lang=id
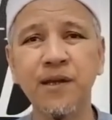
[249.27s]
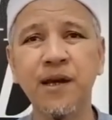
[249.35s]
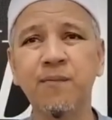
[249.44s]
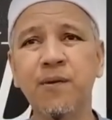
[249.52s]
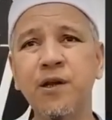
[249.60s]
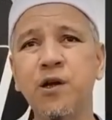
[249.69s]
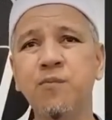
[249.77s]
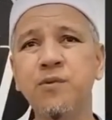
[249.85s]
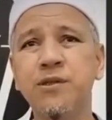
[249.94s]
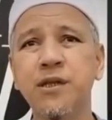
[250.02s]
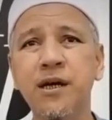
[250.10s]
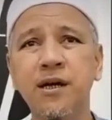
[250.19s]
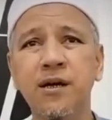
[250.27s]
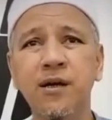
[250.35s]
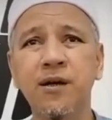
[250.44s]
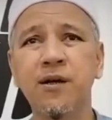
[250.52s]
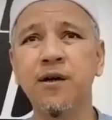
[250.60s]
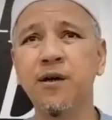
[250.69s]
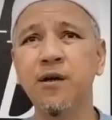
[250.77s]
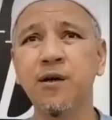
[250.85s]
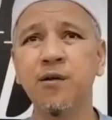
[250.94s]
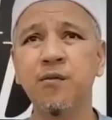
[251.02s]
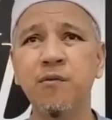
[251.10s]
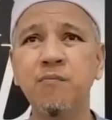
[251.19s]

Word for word: Ya, beliau bisa uh,